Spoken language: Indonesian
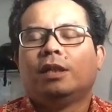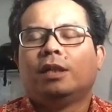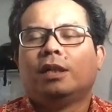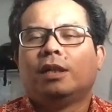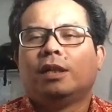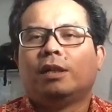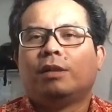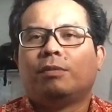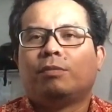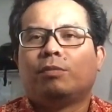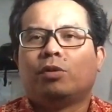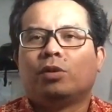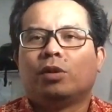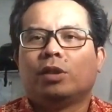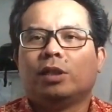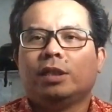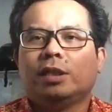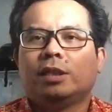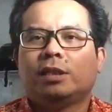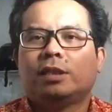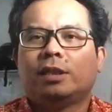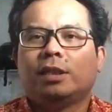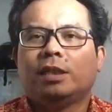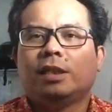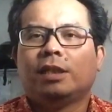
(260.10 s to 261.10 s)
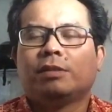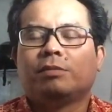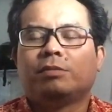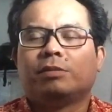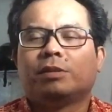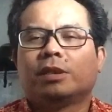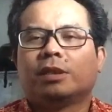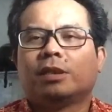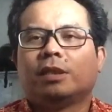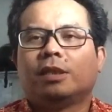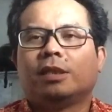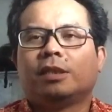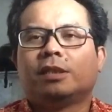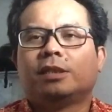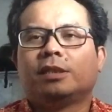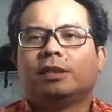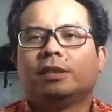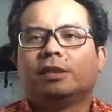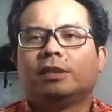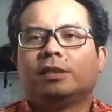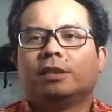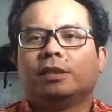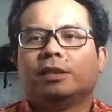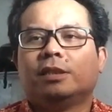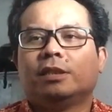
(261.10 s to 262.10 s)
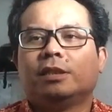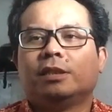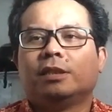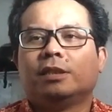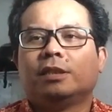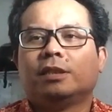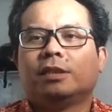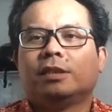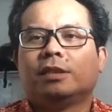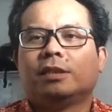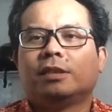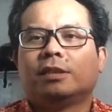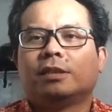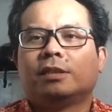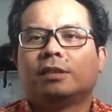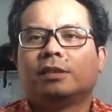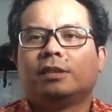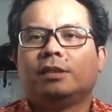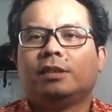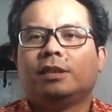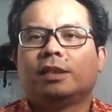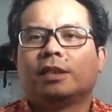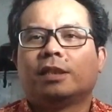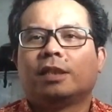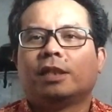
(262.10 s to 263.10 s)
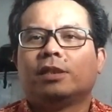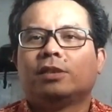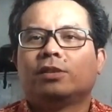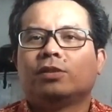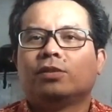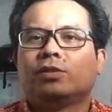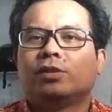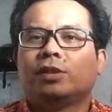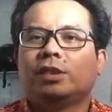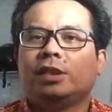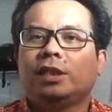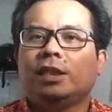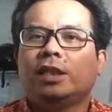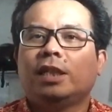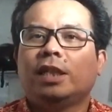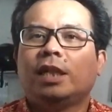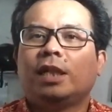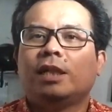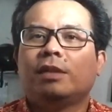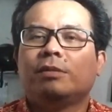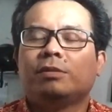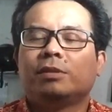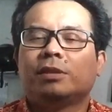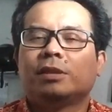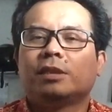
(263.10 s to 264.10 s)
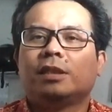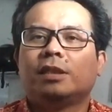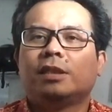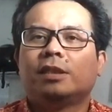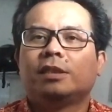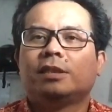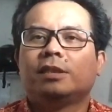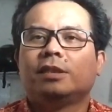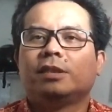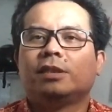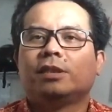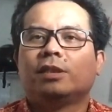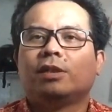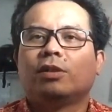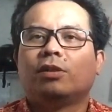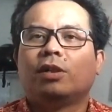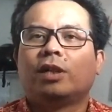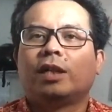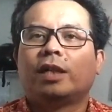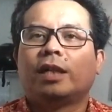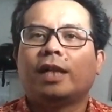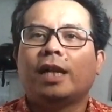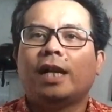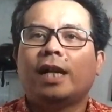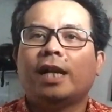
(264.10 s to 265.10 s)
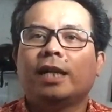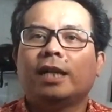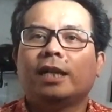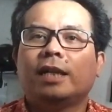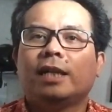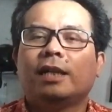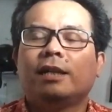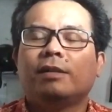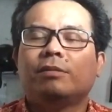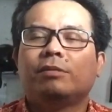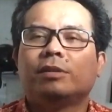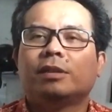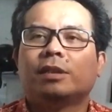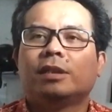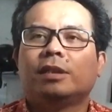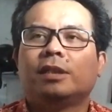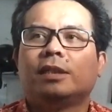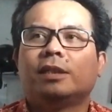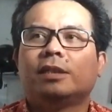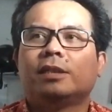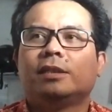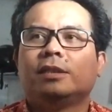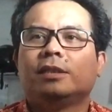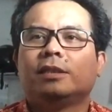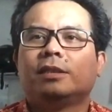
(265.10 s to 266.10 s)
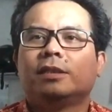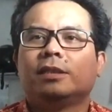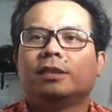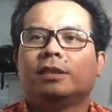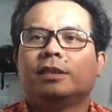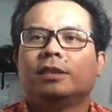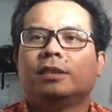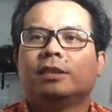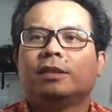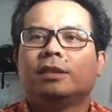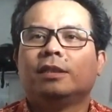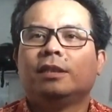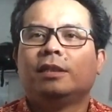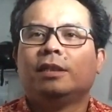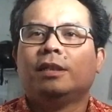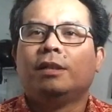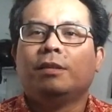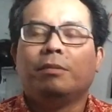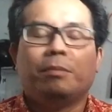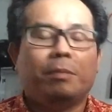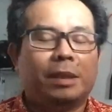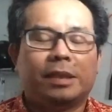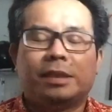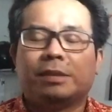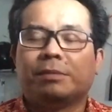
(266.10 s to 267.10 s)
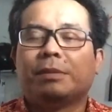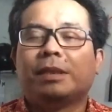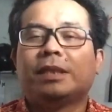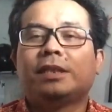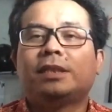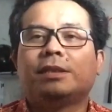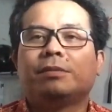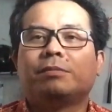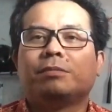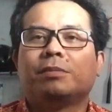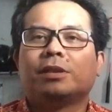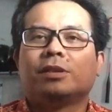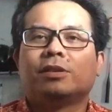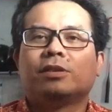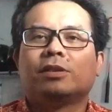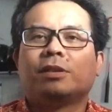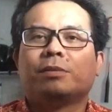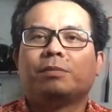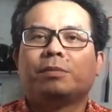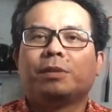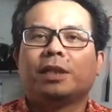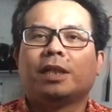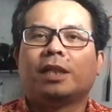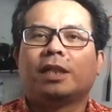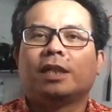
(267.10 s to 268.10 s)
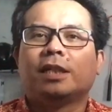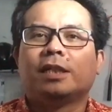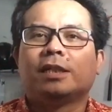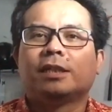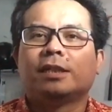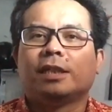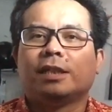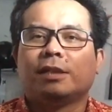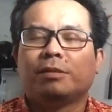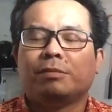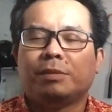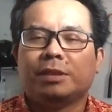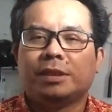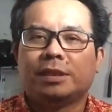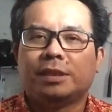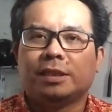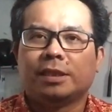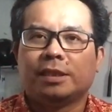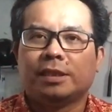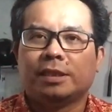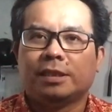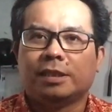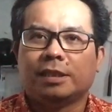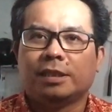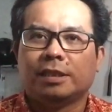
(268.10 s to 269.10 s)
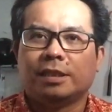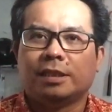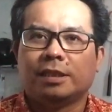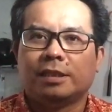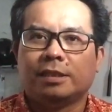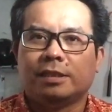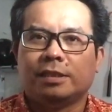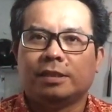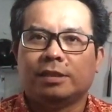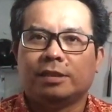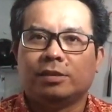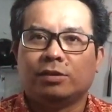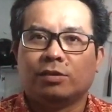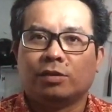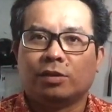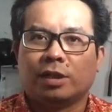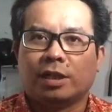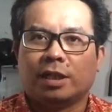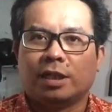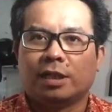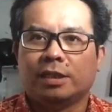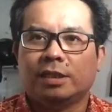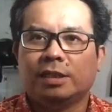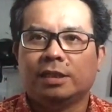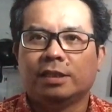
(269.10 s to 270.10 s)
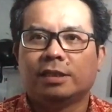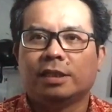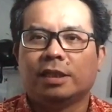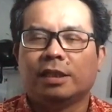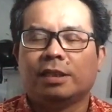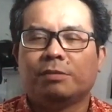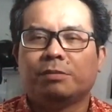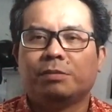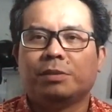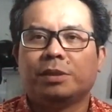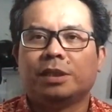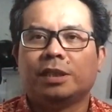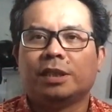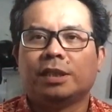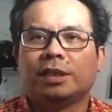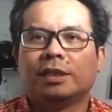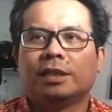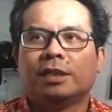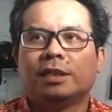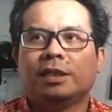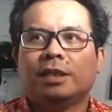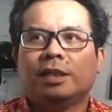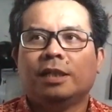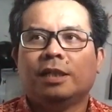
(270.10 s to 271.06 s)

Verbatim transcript: uh, politik bisa dari sisi kesejahteraan sosial bisa dari sisi olahraga bisa dari sisi macam-macam gitu tapi karena saya basicnya dari jurnalis saya pingin